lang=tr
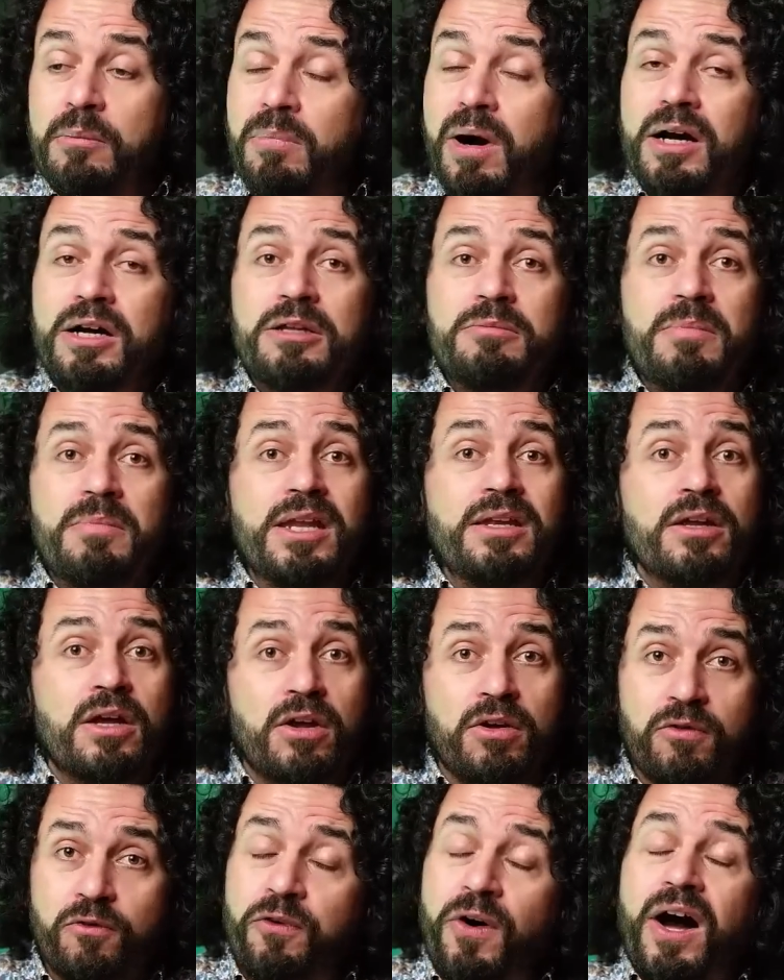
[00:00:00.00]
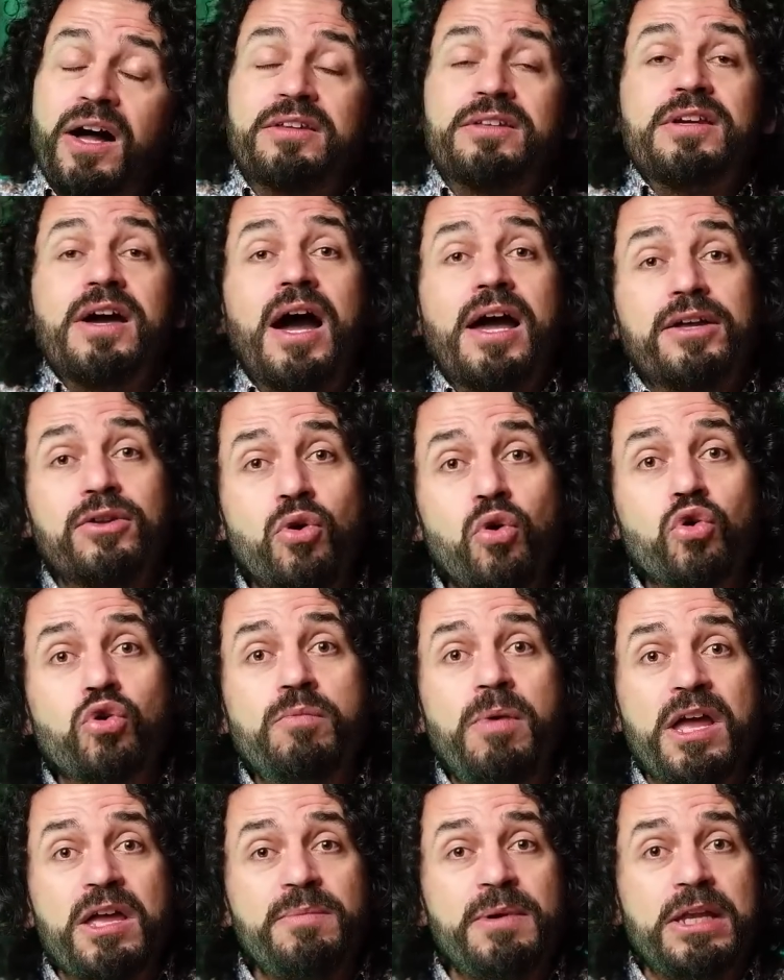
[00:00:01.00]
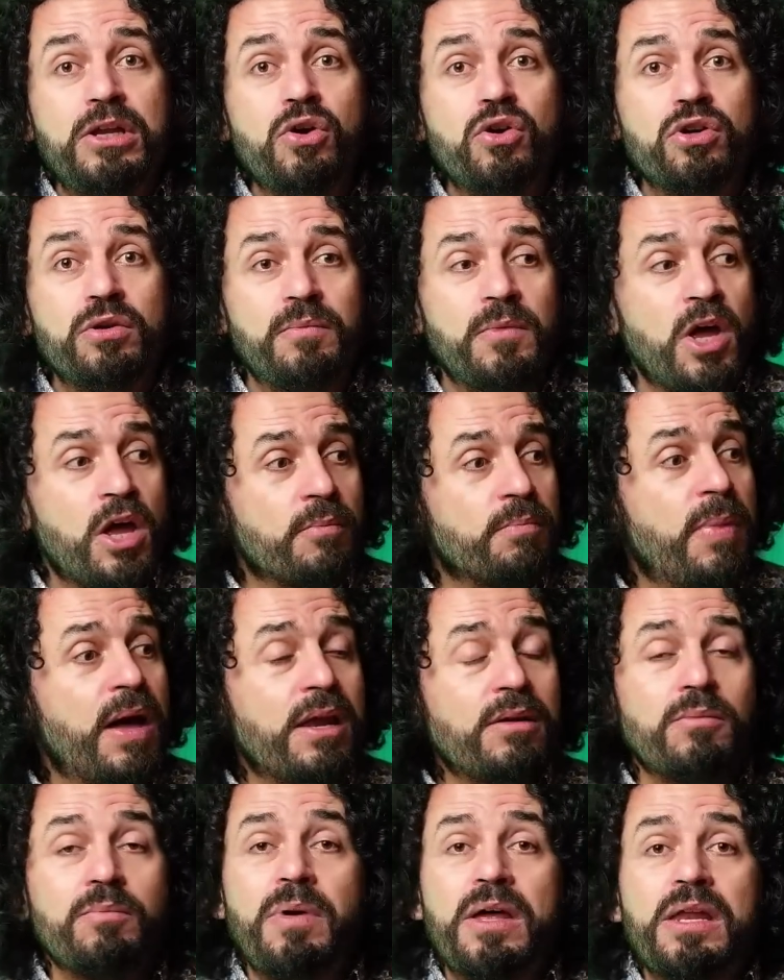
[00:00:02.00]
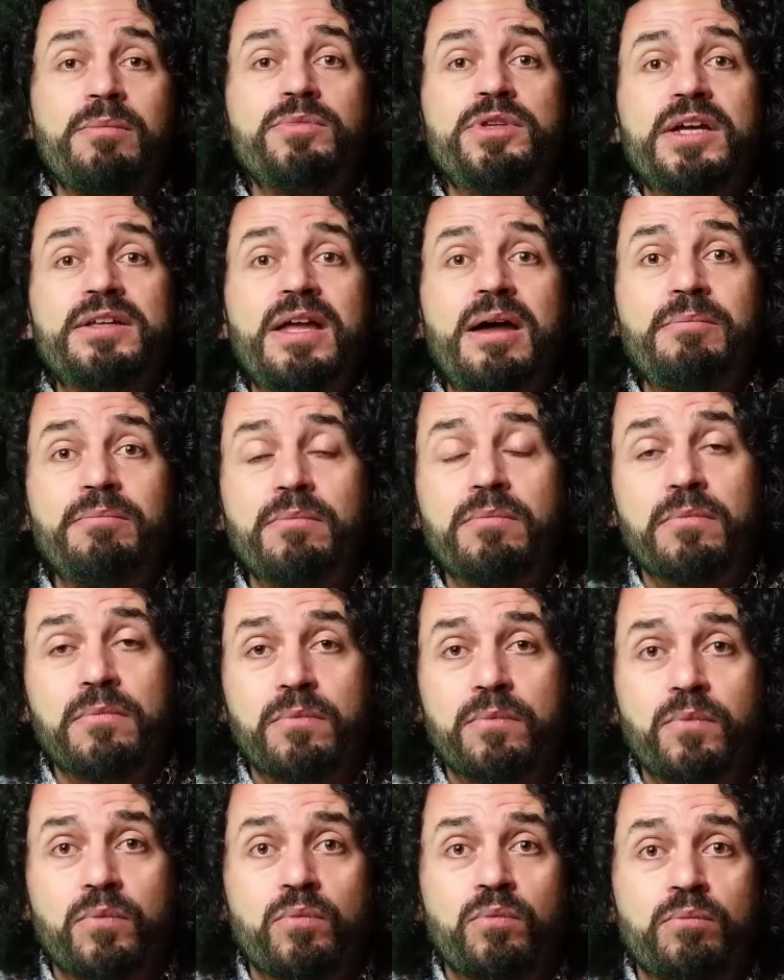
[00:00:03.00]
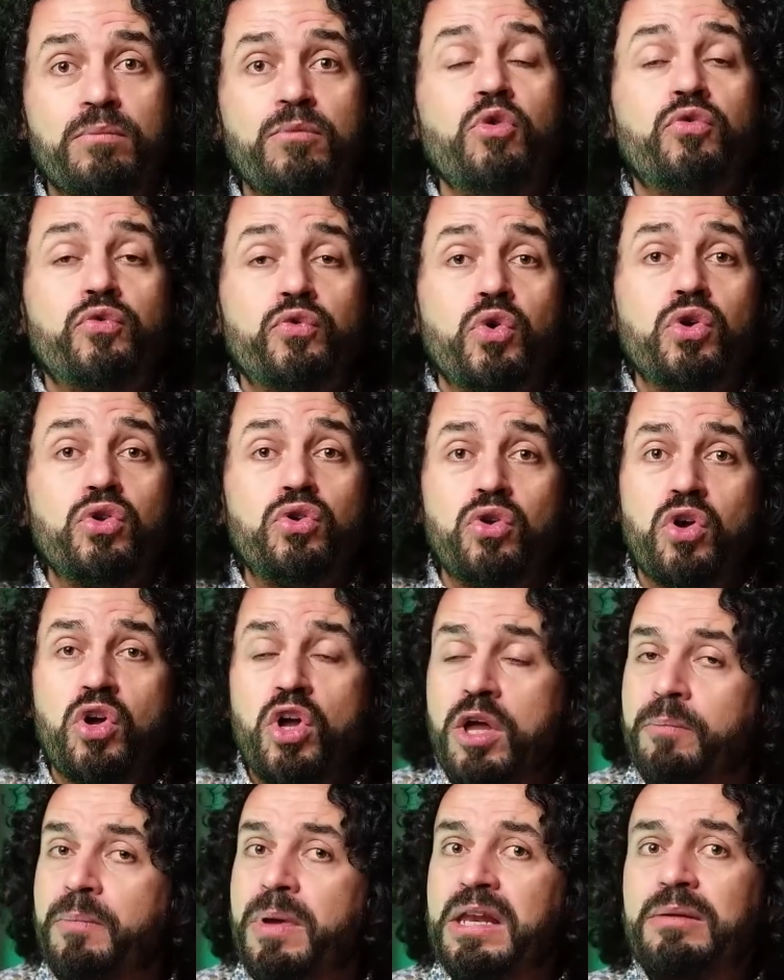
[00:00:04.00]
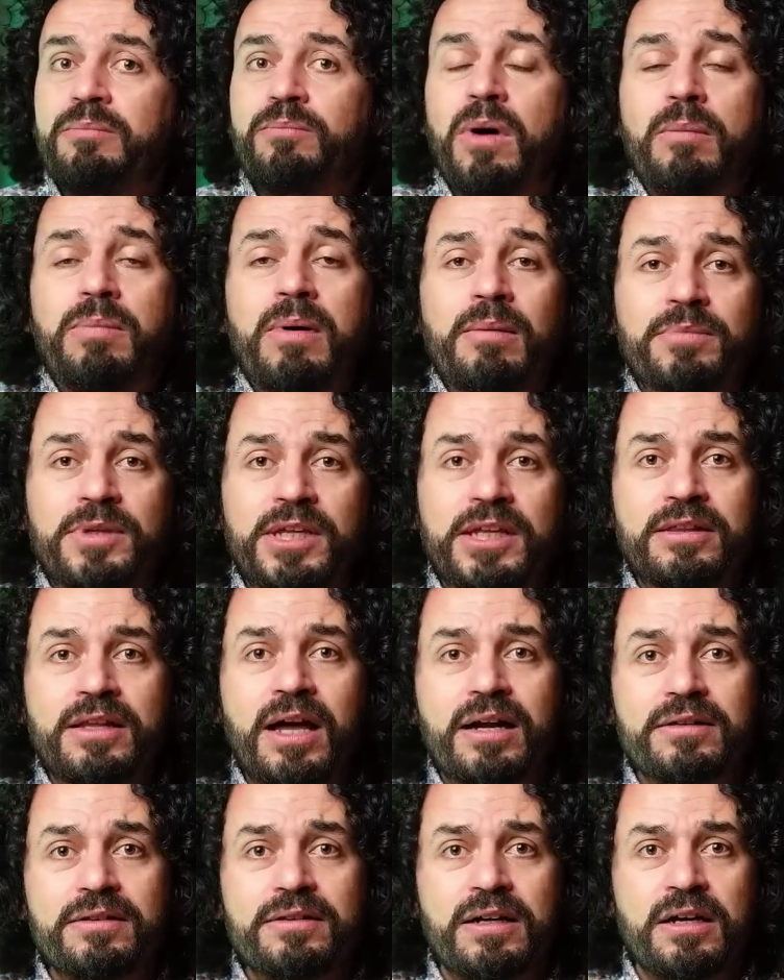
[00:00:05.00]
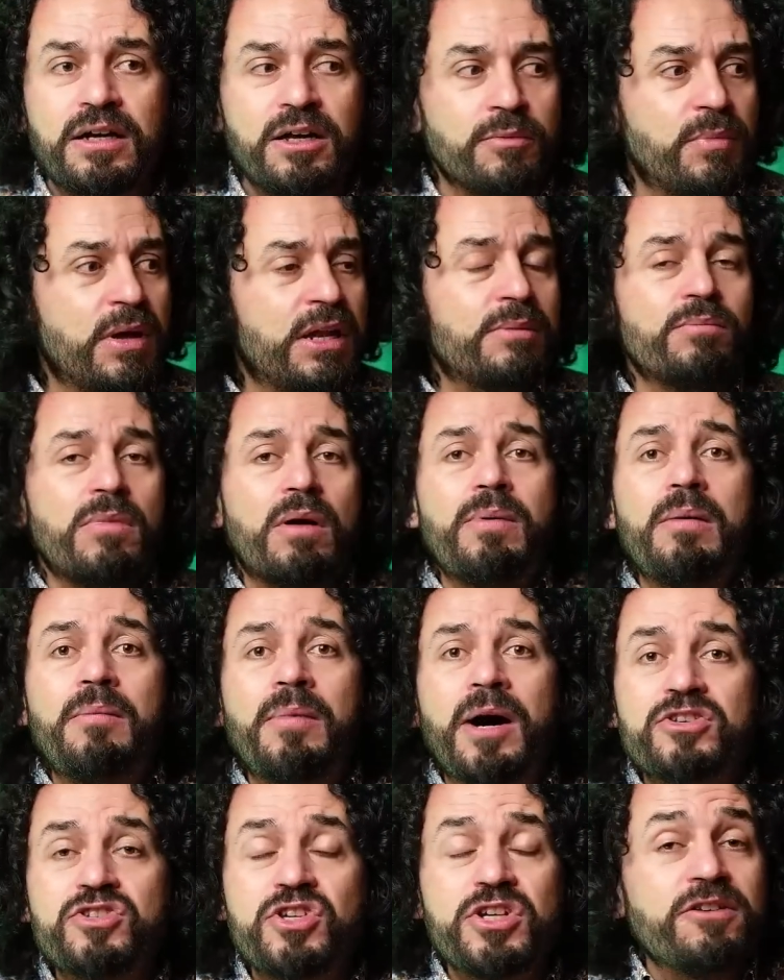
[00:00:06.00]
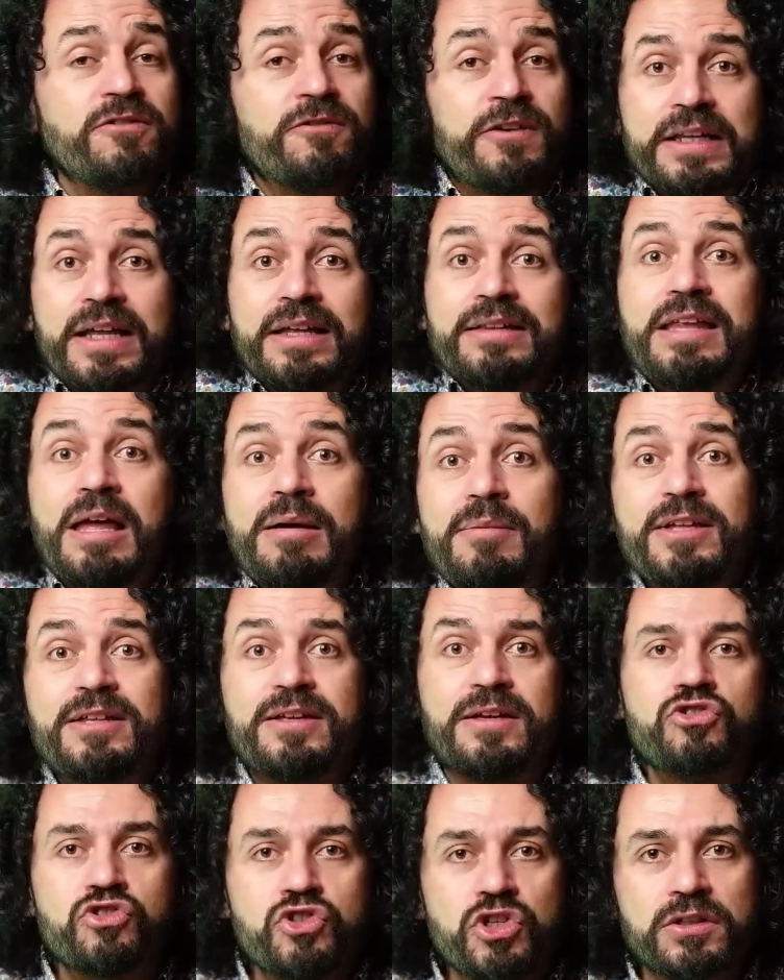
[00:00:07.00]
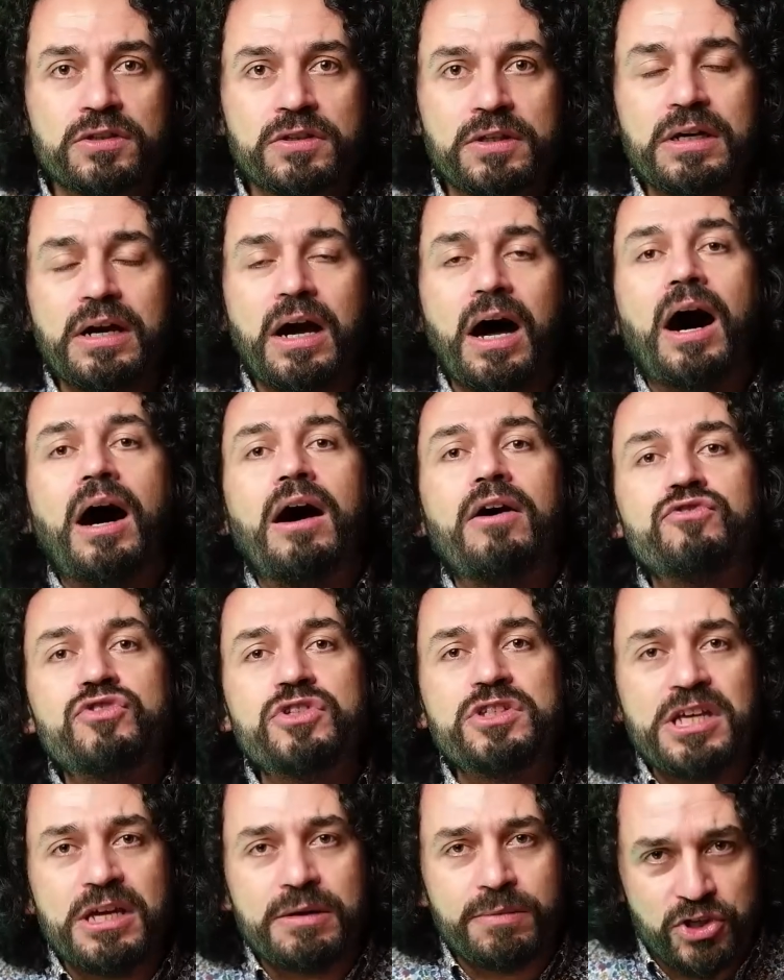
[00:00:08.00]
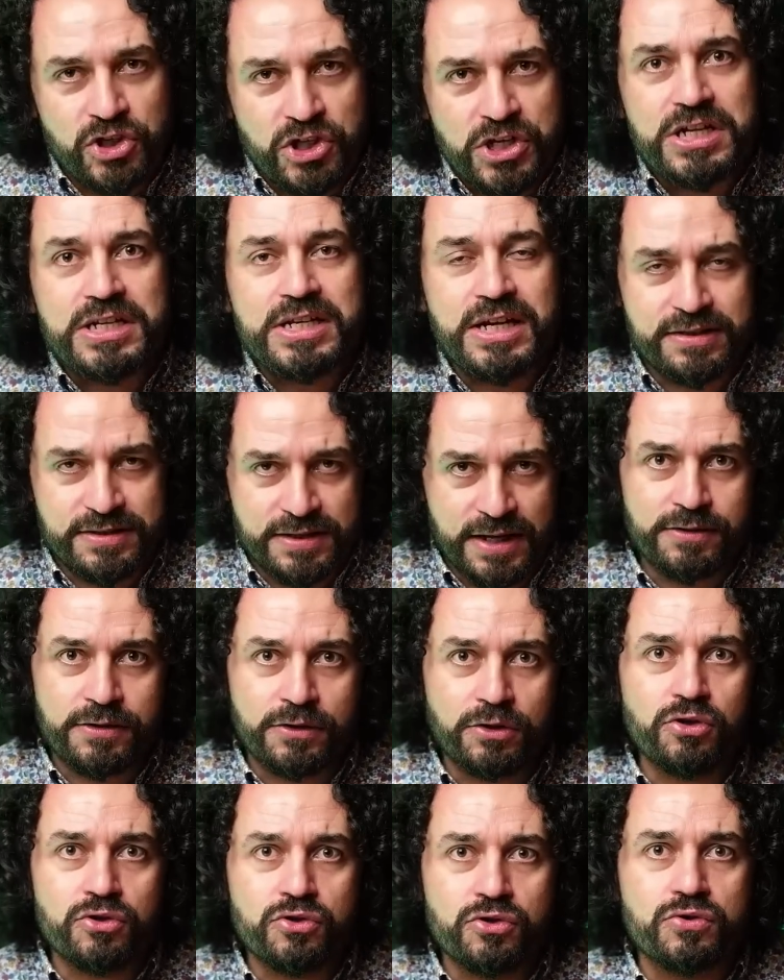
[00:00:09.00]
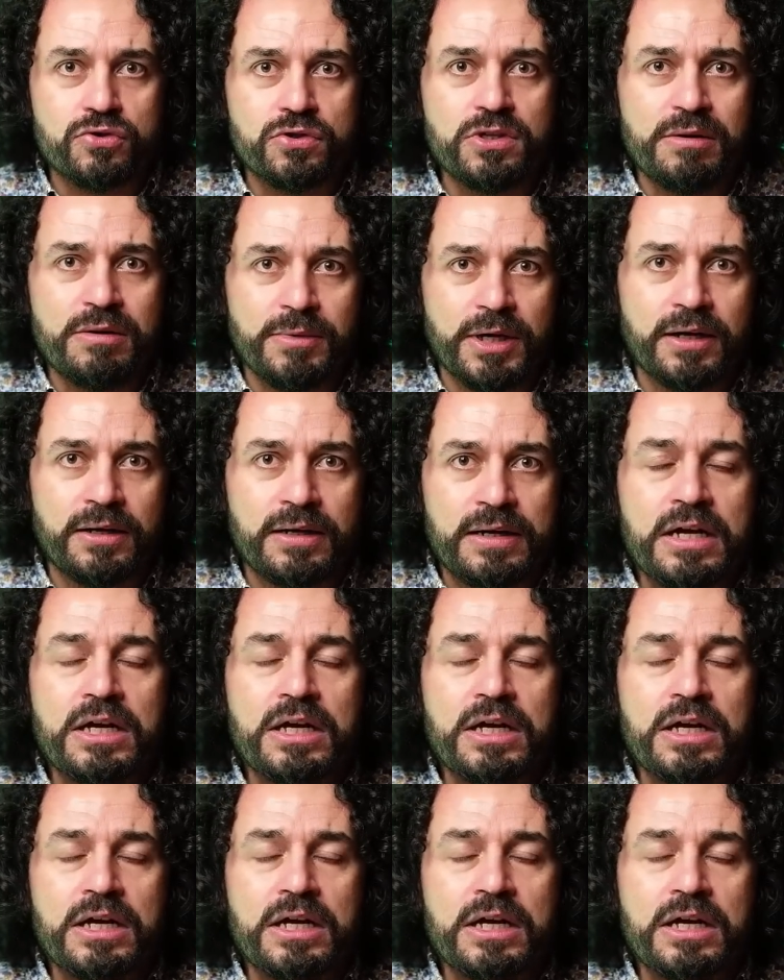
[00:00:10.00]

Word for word: Bakın ben Fatiha'yı da okumayı biliyorum. Ben, benim dedem müftüydü, benim babam dindardı, benim babam hacıydı falan demedi. Çıktı avcı diye bir şiir yazdı hatırlıyorsunuz değil mi?